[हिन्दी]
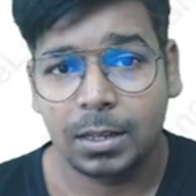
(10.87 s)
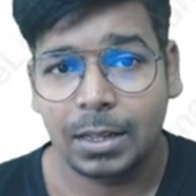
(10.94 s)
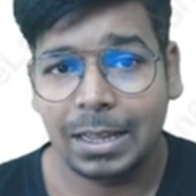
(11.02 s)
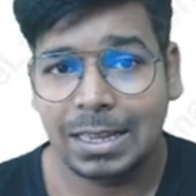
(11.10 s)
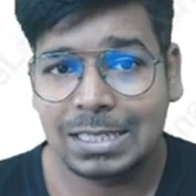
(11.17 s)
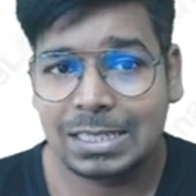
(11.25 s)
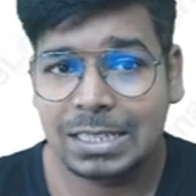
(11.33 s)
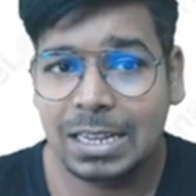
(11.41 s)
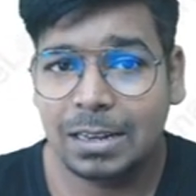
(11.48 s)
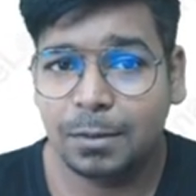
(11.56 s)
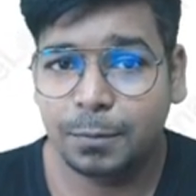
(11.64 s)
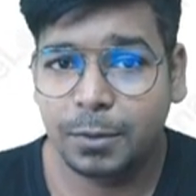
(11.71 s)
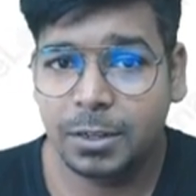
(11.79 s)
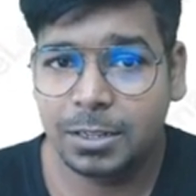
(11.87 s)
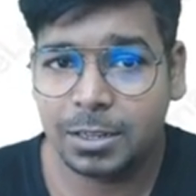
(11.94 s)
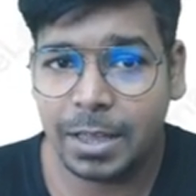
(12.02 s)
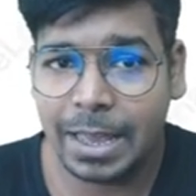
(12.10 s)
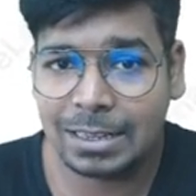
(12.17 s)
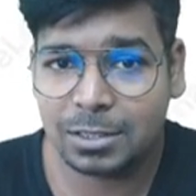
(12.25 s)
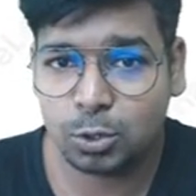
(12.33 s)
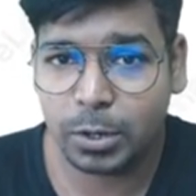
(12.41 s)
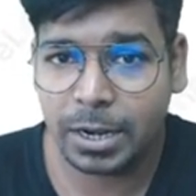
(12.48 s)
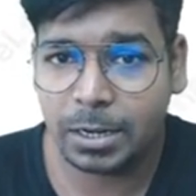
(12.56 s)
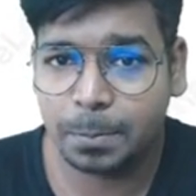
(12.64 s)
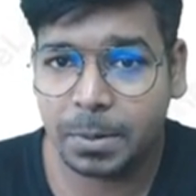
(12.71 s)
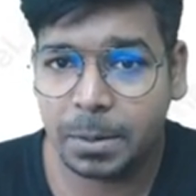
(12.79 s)
एक्सील फी
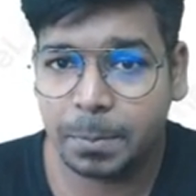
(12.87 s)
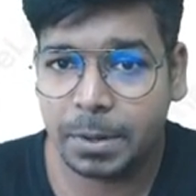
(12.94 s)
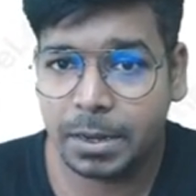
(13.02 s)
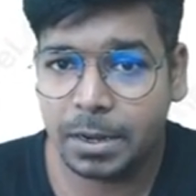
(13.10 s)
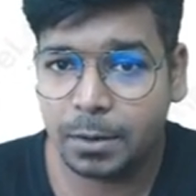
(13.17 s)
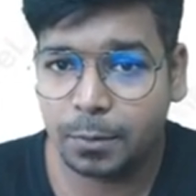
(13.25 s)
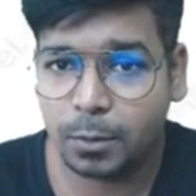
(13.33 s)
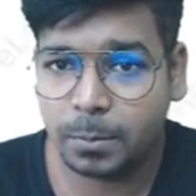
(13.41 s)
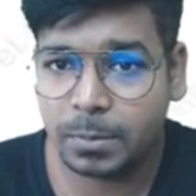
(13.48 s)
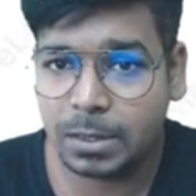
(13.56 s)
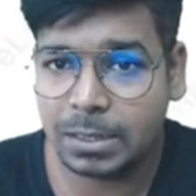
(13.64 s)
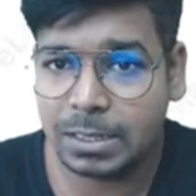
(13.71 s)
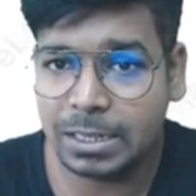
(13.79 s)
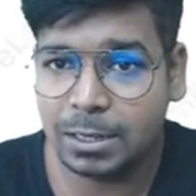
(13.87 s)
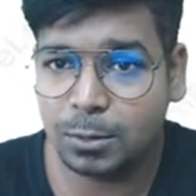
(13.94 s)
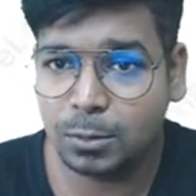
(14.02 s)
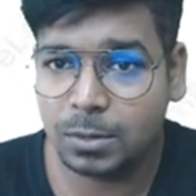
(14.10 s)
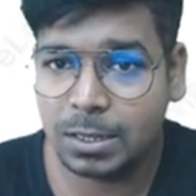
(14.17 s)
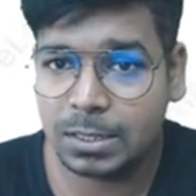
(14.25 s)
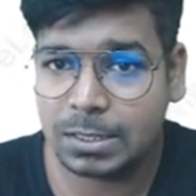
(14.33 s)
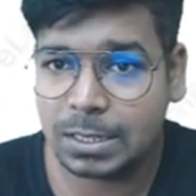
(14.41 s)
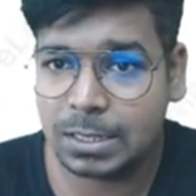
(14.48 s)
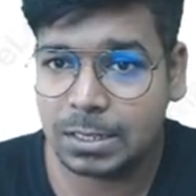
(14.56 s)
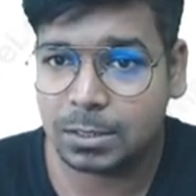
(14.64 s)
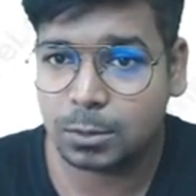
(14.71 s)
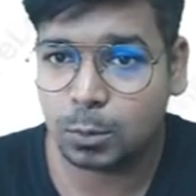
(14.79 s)
एक्सट्रैक्ट प्रिपेयर्ड फ्रॉम द ई कोलाई
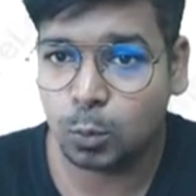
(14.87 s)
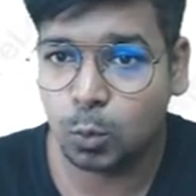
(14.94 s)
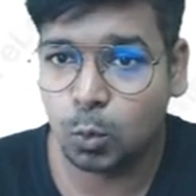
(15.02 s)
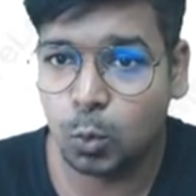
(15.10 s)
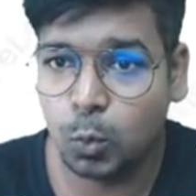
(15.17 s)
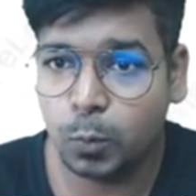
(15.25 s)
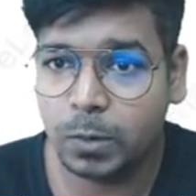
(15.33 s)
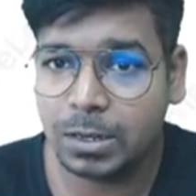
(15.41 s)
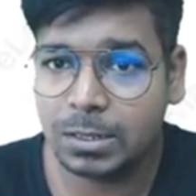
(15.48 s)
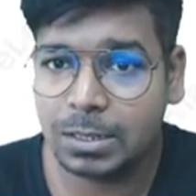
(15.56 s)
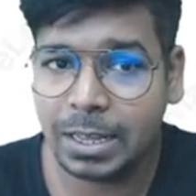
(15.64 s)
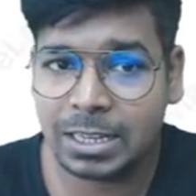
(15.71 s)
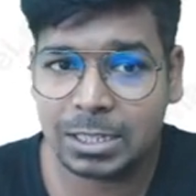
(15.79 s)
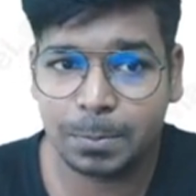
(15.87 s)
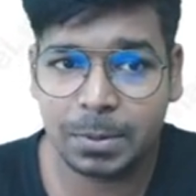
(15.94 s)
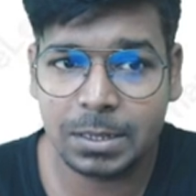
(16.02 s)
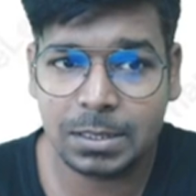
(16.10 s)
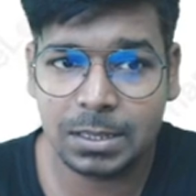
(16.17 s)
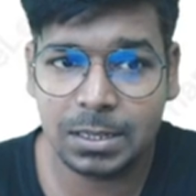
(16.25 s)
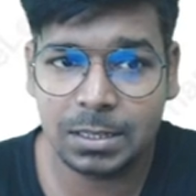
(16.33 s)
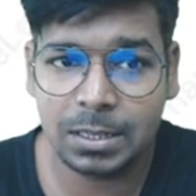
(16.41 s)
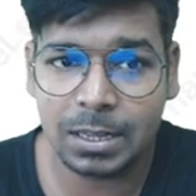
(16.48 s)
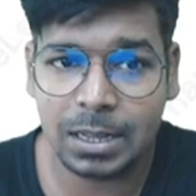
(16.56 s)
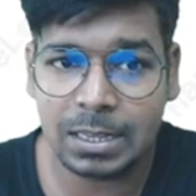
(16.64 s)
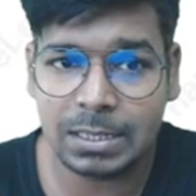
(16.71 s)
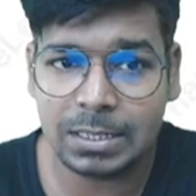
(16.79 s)
सेल्स ओवर एक्सप्रेसिंग
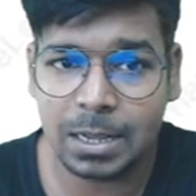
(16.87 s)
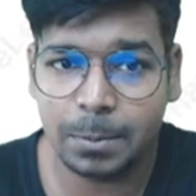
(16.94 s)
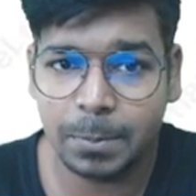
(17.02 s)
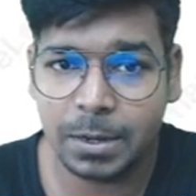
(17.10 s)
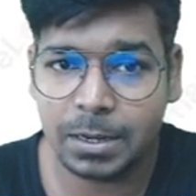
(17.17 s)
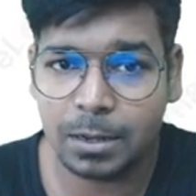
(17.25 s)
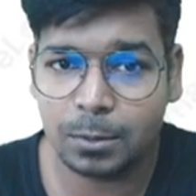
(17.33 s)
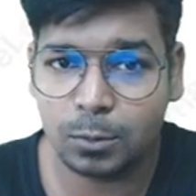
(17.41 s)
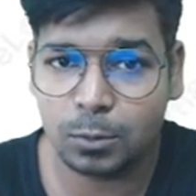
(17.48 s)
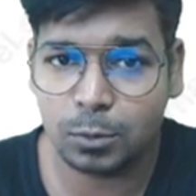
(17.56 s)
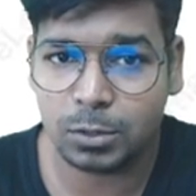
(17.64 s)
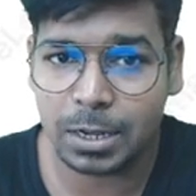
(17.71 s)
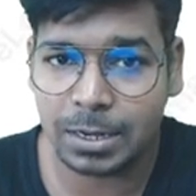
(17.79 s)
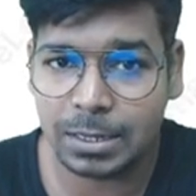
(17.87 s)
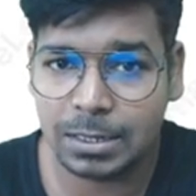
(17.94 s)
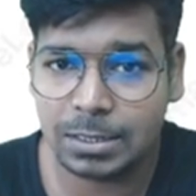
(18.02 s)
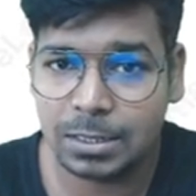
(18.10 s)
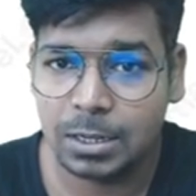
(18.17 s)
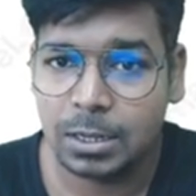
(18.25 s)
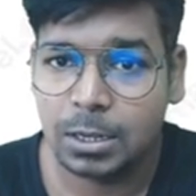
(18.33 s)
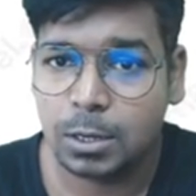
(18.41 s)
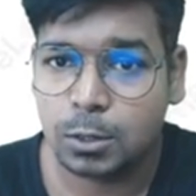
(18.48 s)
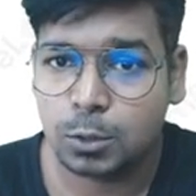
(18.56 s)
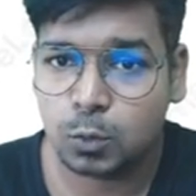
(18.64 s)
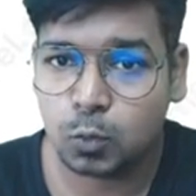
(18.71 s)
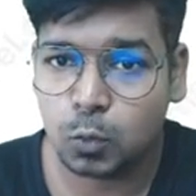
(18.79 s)
द एंजाइम बीटा ग्लूकोसाइडिस
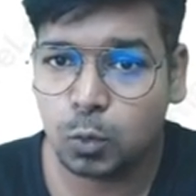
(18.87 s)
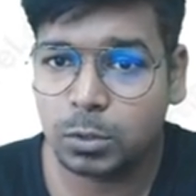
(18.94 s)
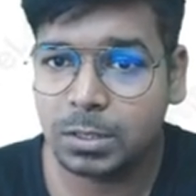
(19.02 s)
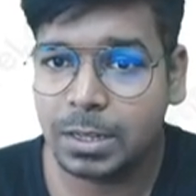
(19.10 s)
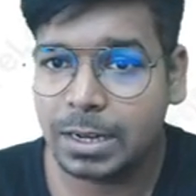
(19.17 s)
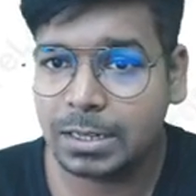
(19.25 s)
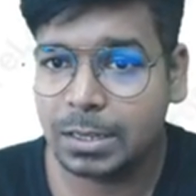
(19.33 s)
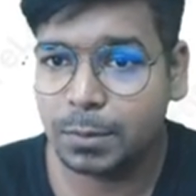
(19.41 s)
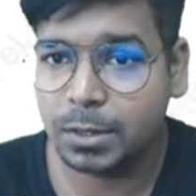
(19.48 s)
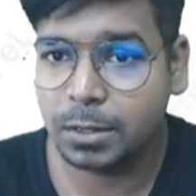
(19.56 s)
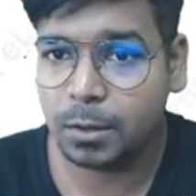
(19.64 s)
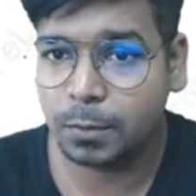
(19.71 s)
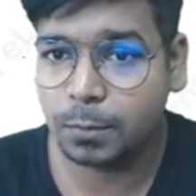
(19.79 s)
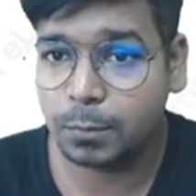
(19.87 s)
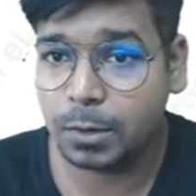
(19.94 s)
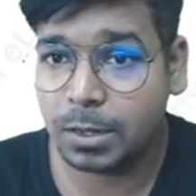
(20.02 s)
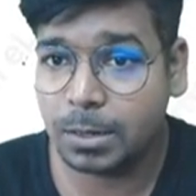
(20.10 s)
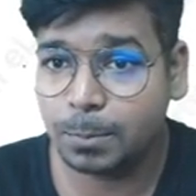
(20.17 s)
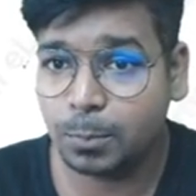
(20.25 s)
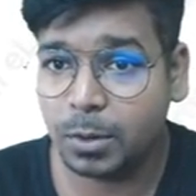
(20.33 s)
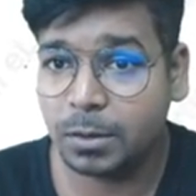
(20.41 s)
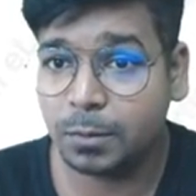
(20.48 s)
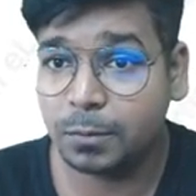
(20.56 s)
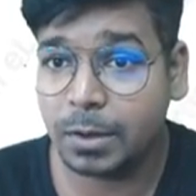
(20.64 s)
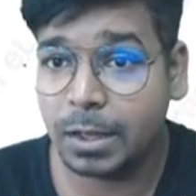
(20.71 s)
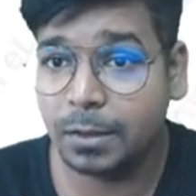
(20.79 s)
showed द एक्टिविटी ऑफ
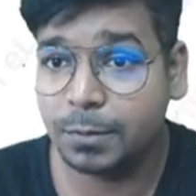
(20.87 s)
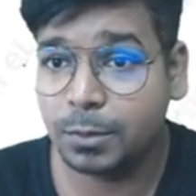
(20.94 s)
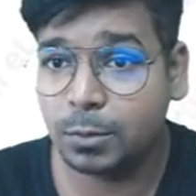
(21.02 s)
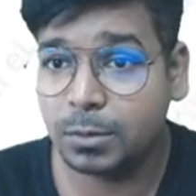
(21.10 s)
1.5